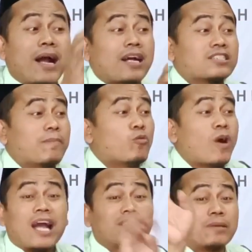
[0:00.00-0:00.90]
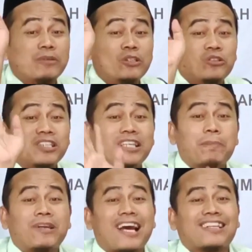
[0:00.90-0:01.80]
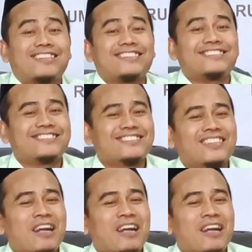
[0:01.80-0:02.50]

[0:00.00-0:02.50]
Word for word: maka semua adab itu tidak berarti.